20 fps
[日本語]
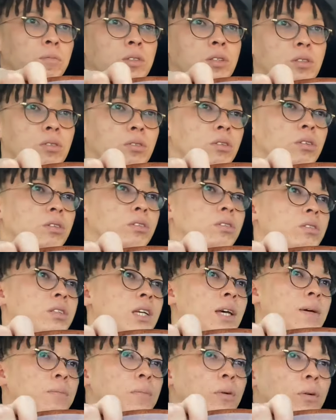そういう
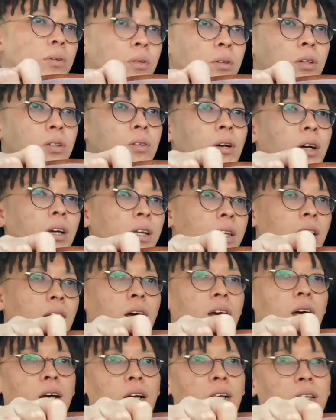専門の人がいた
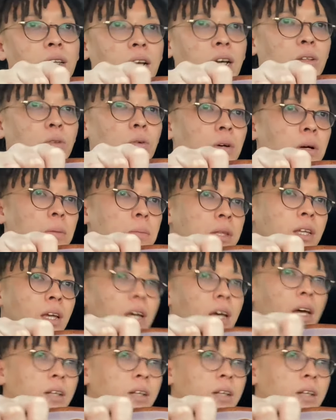ら、なんか動画見て、